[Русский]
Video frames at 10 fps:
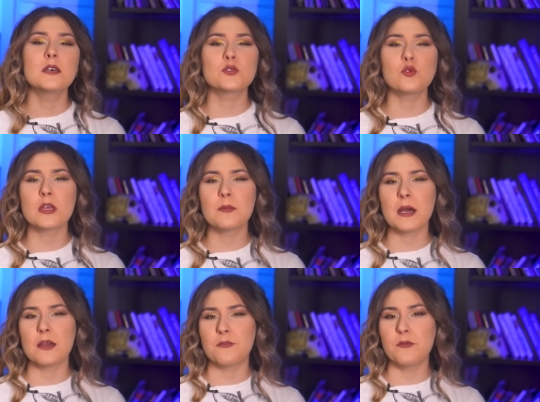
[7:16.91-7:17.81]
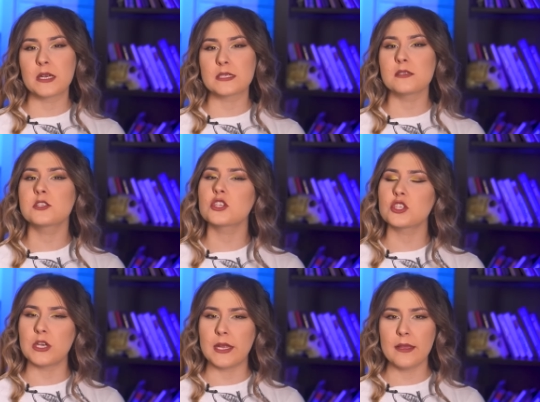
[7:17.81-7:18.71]
Султанбаев выразил
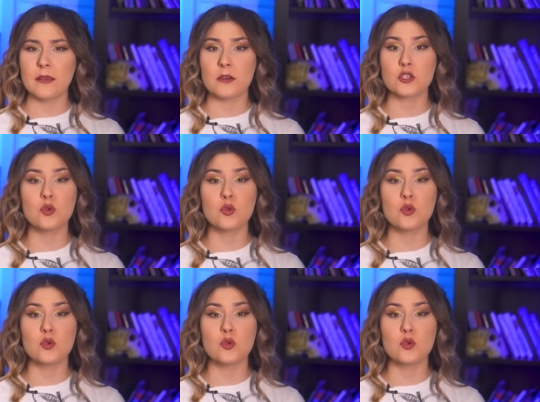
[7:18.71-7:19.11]
сожаление,